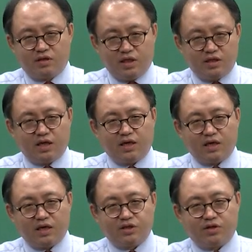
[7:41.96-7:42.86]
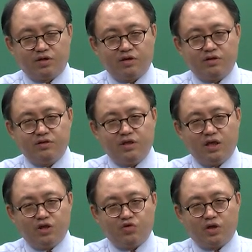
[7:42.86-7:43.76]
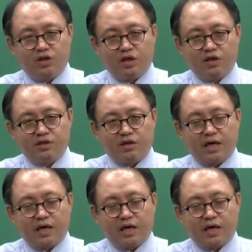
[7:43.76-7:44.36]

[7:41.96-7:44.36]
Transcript: 1단계에서는 이 이슈에 대해서